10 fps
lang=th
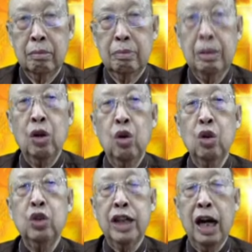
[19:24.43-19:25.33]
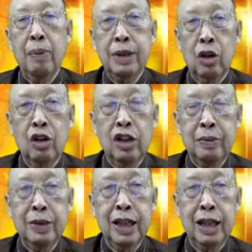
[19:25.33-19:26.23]
เมื่อคนหูจักกับพระเจ้า เลยรับ
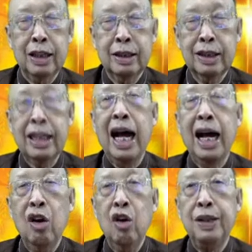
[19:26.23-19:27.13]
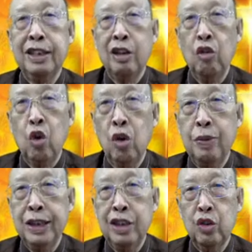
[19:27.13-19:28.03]
เสือเลยสั่งเขาให้เป็นสาวกของพ
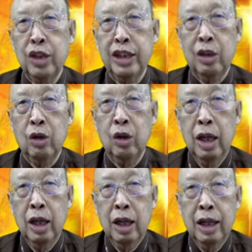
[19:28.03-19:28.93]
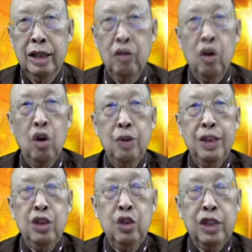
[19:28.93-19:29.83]
ระเยซูคริสต์เจ้าสาวกของพระเย
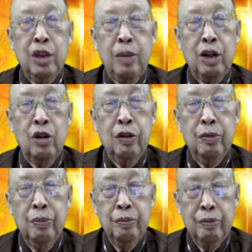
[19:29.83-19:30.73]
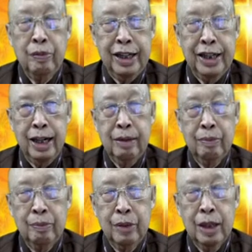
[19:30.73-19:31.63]
ซูคริสต์เจ้าไม่คนเห็นยัง
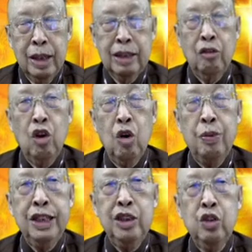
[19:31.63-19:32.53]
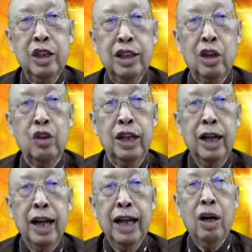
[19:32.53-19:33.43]
สาวกของพระเยซูคริสต์เจ้านี่
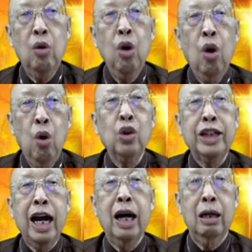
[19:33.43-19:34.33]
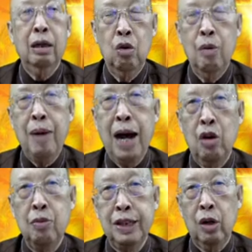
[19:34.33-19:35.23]
ให้เขาหูจักความหักข
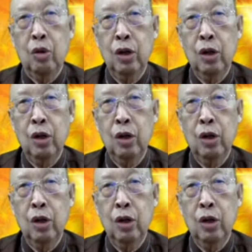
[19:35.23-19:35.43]
องพระเจ้า